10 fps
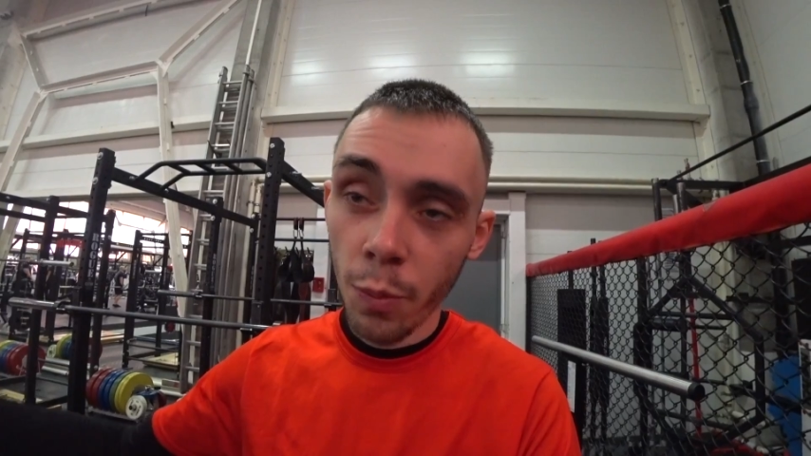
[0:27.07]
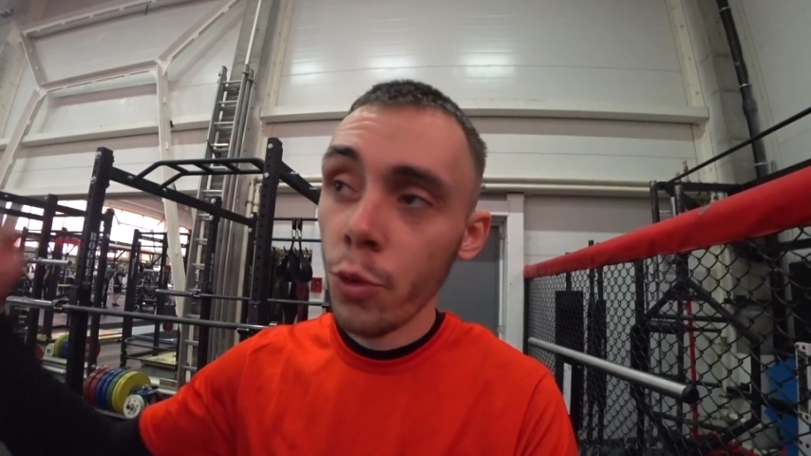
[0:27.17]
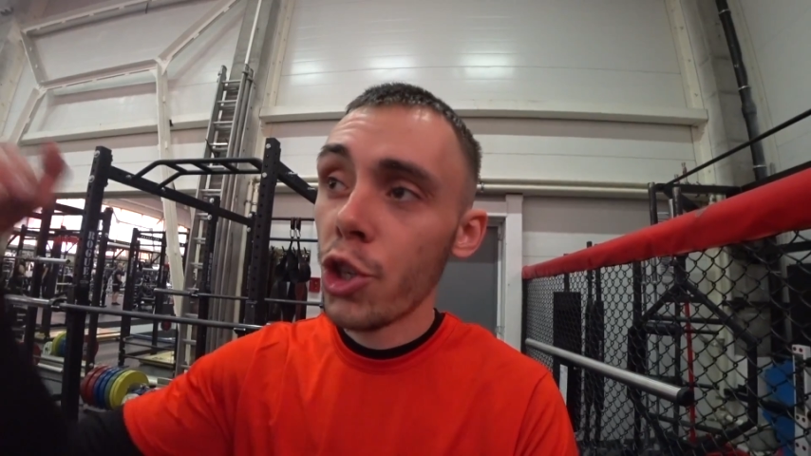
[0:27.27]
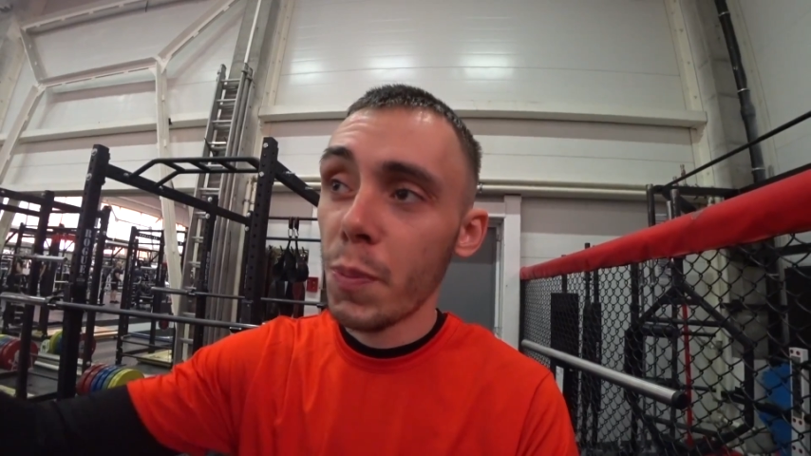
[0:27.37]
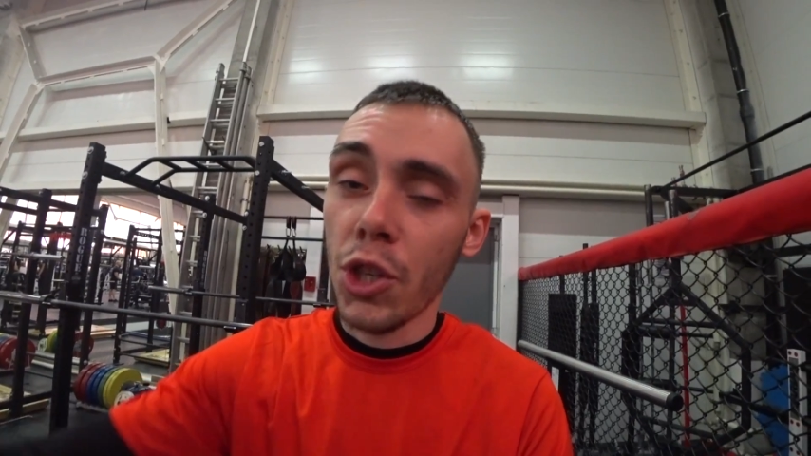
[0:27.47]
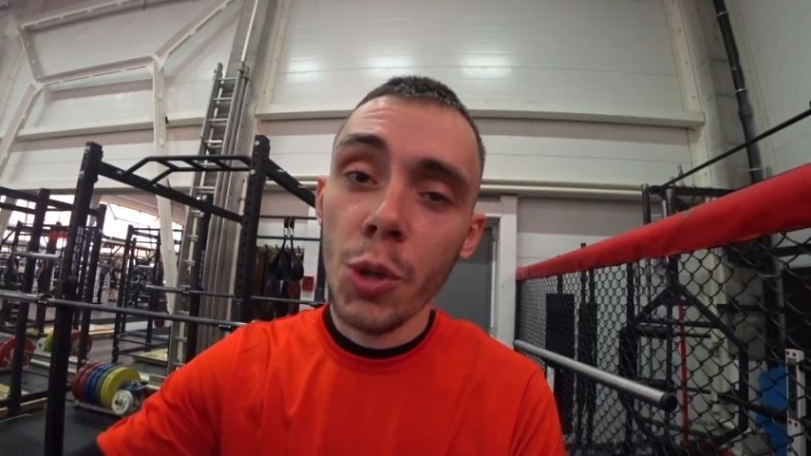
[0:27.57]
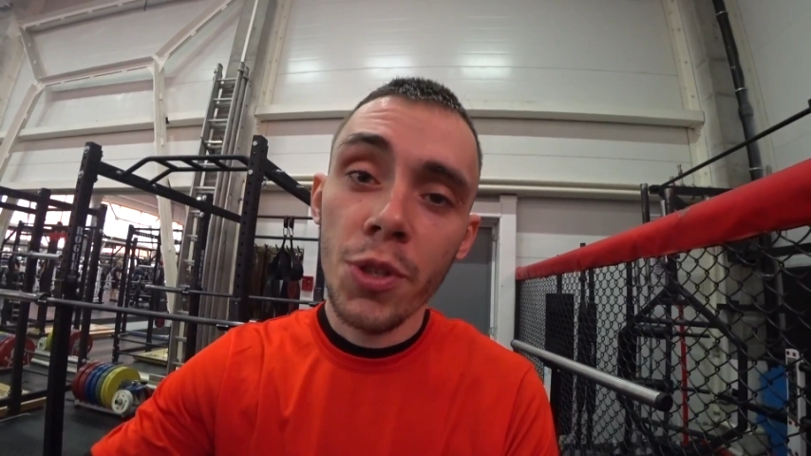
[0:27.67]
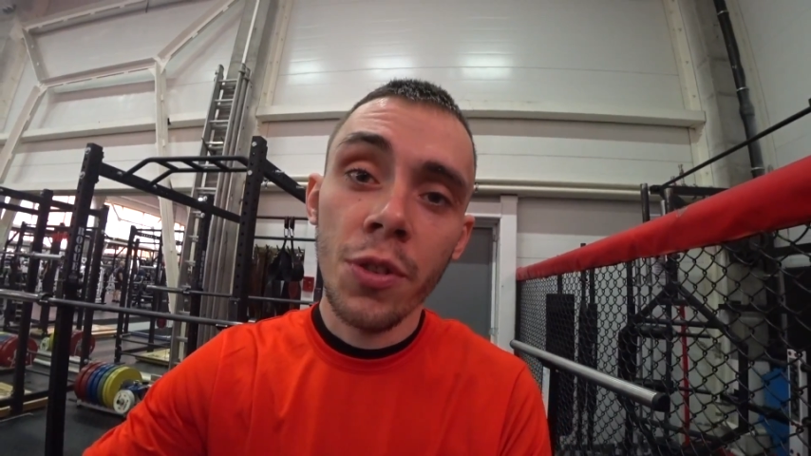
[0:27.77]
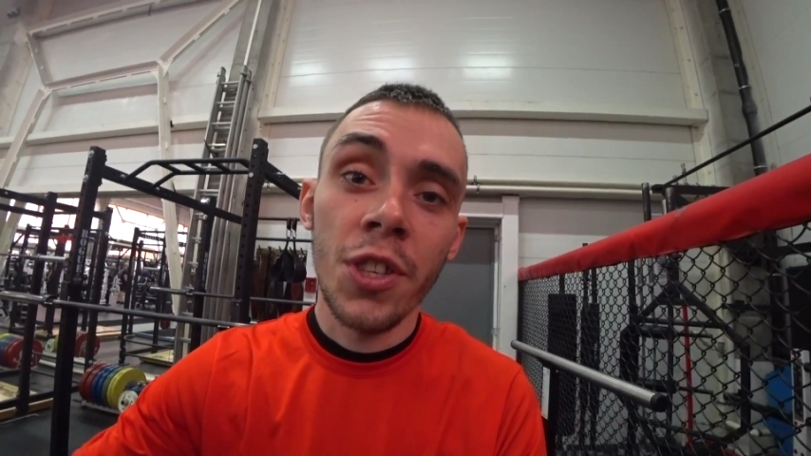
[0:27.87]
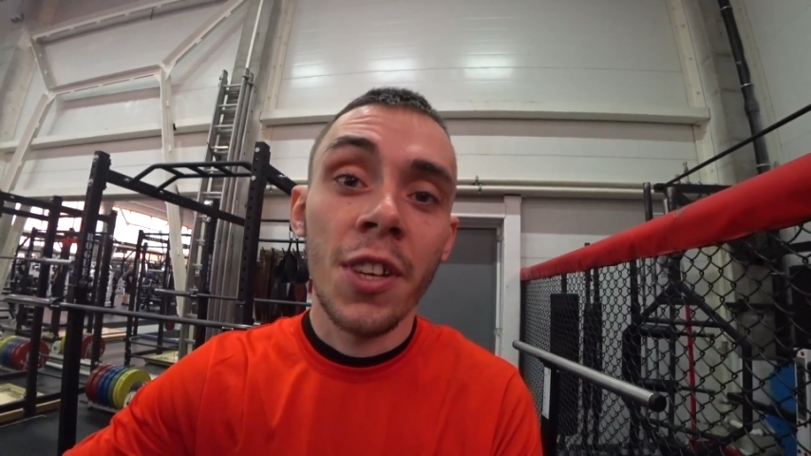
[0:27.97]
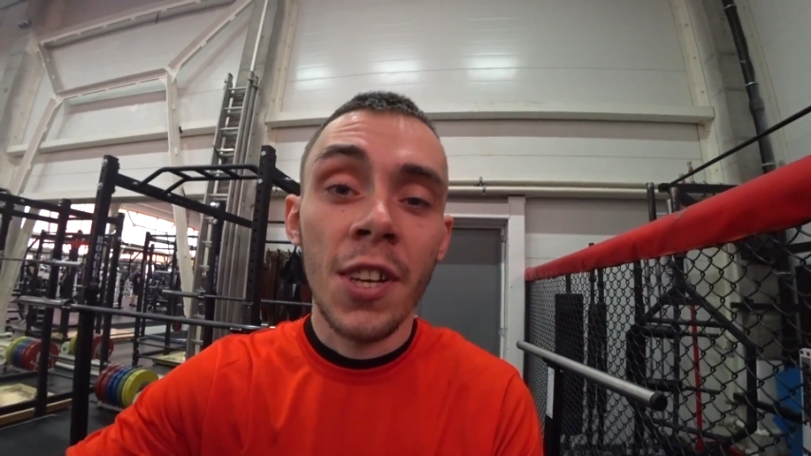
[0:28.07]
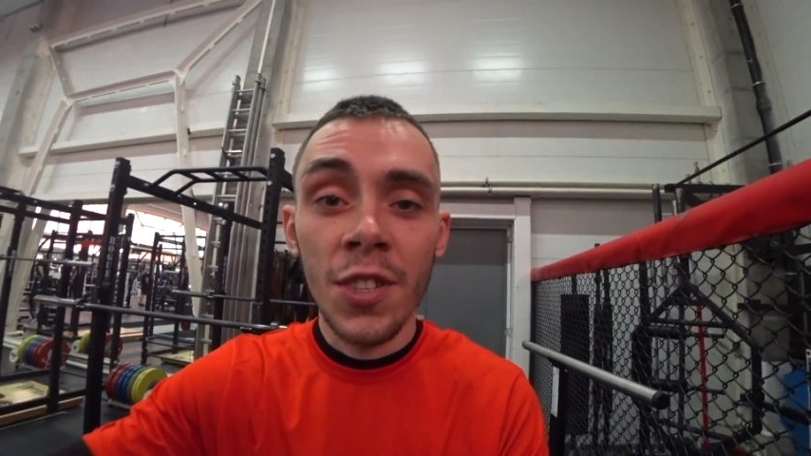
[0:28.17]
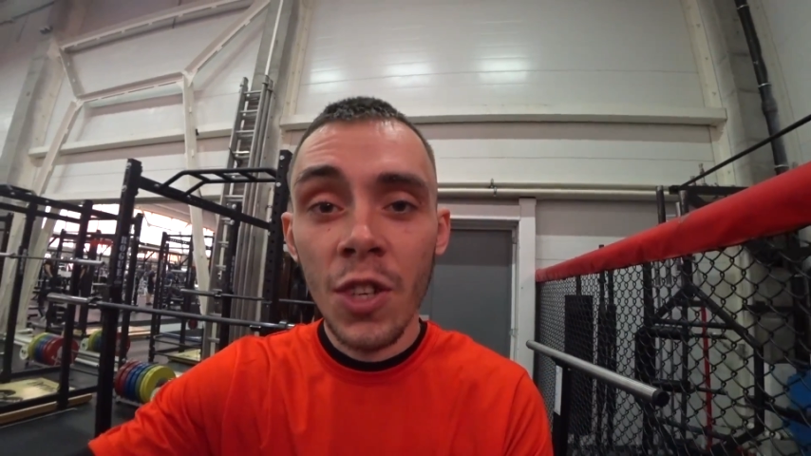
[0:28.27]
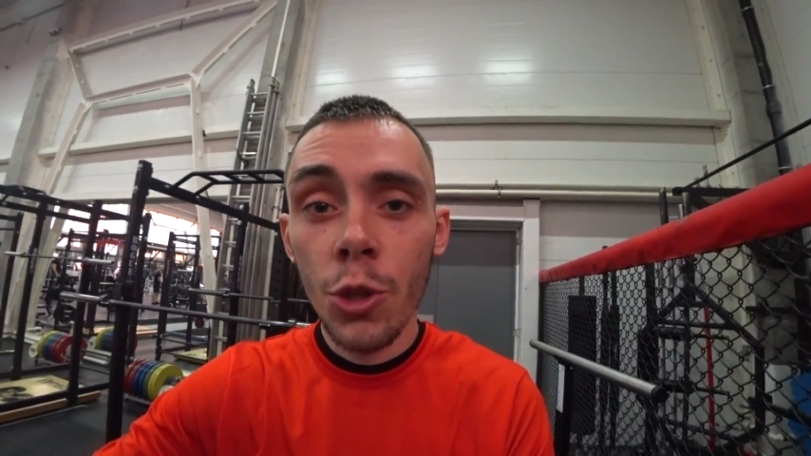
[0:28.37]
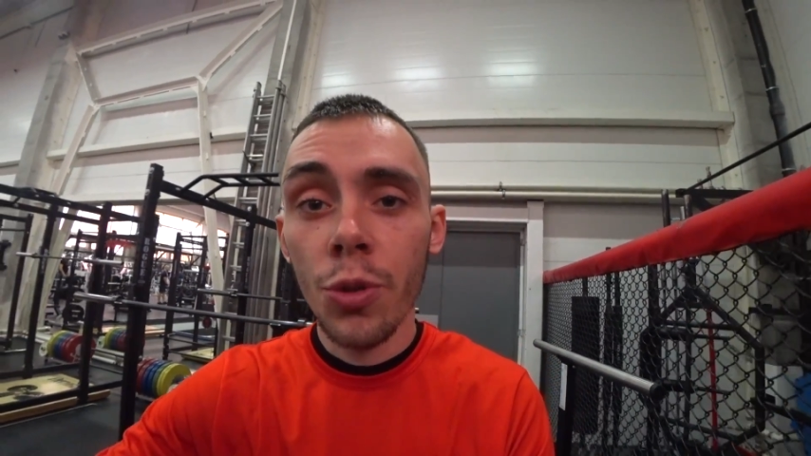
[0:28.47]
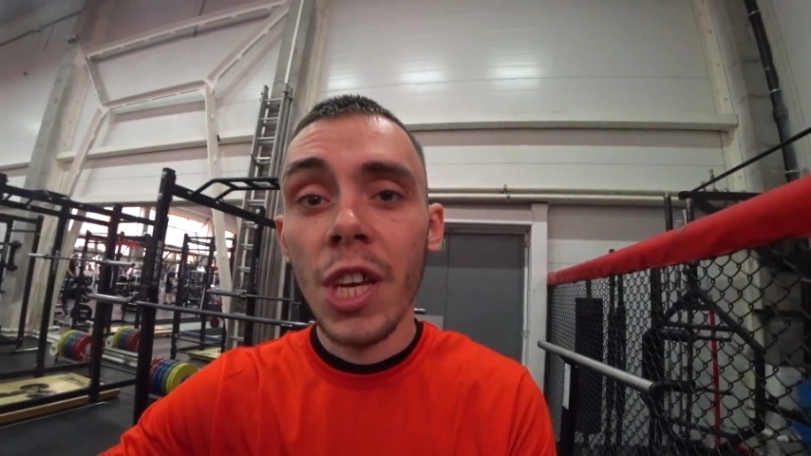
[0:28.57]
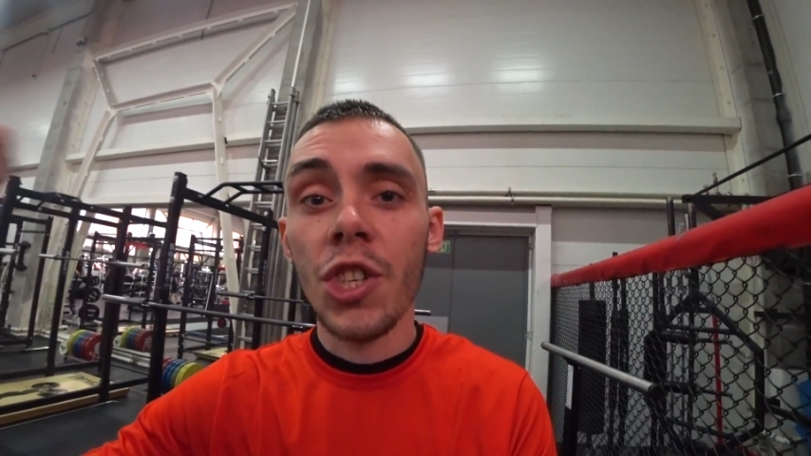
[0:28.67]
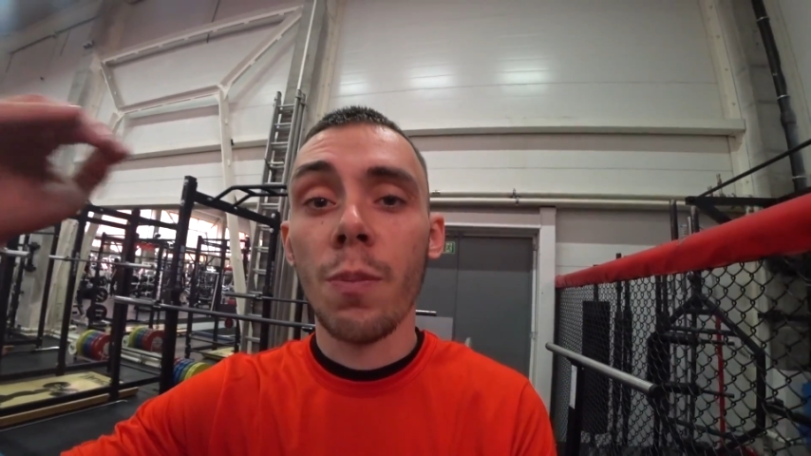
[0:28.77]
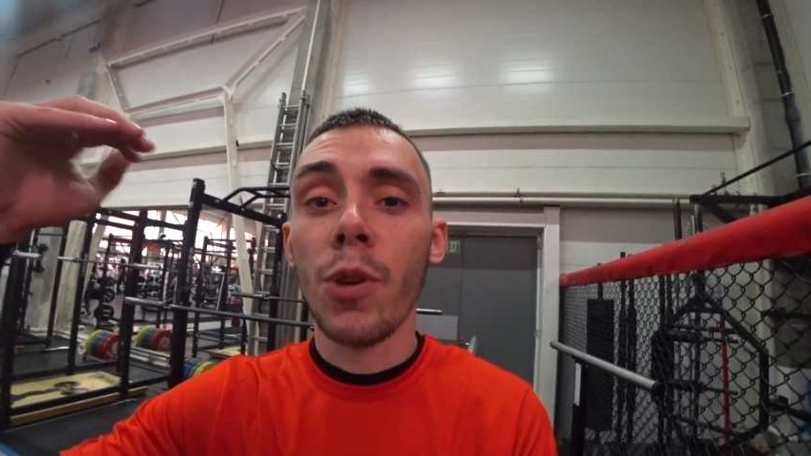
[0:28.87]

будет способствовать развитию наших